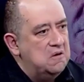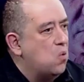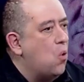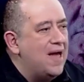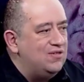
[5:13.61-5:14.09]

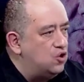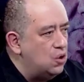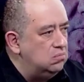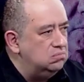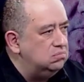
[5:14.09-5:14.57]

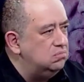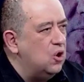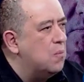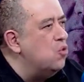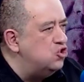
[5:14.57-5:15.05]
¿Cuánto?
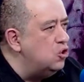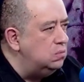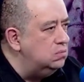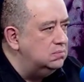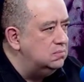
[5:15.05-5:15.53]
No mucho
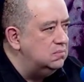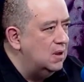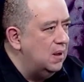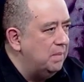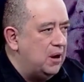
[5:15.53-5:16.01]

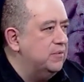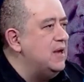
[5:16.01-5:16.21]
pero